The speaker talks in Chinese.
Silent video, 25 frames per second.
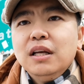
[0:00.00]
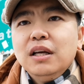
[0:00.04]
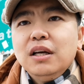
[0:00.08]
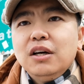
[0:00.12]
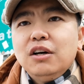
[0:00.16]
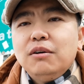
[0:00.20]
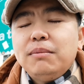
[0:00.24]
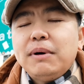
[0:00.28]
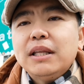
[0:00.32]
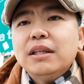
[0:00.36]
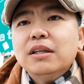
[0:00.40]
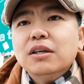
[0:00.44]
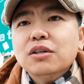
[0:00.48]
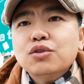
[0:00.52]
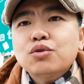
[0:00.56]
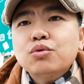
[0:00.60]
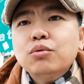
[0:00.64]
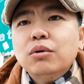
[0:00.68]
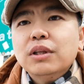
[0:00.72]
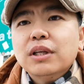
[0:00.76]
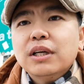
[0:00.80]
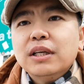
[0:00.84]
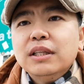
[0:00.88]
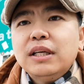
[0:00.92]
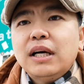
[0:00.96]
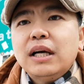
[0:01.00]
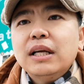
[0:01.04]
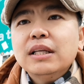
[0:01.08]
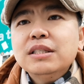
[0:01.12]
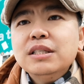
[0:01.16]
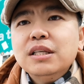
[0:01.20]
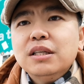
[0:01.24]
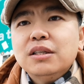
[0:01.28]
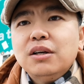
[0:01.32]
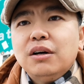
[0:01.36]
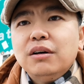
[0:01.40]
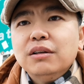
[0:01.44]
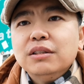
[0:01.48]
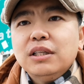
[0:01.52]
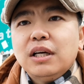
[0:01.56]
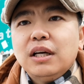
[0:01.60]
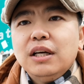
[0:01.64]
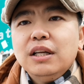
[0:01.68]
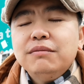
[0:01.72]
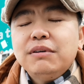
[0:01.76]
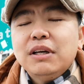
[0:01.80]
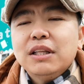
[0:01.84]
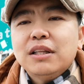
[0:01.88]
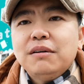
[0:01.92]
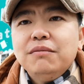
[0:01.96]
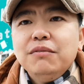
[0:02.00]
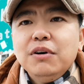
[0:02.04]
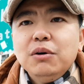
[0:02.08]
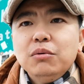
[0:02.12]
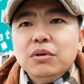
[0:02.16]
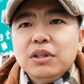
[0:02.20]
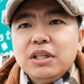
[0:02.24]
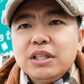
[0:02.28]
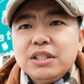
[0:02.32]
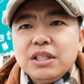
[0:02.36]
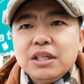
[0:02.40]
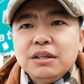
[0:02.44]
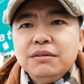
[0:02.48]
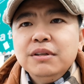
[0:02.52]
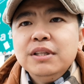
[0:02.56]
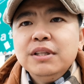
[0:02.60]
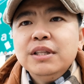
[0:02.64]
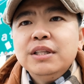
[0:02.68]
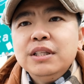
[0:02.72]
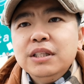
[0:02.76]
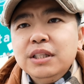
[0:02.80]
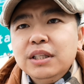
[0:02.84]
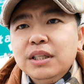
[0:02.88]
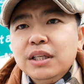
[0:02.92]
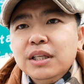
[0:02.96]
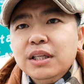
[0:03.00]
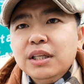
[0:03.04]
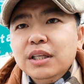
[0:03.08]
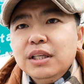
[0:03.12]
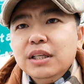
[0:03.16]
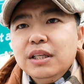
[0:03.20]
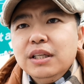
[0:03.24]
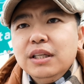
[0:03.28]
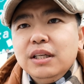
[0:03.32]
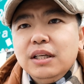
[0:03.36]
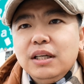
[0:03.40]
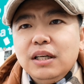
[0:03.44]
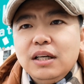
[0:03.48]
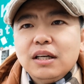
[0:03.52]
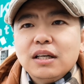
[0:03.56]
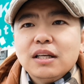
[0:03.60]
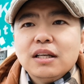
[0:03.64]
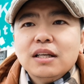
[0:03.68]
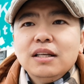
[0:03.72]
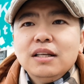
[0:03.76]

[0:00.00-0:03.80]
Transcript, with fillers: 我把能说的给大家介绍一下，另外他问我那几个问题，啊，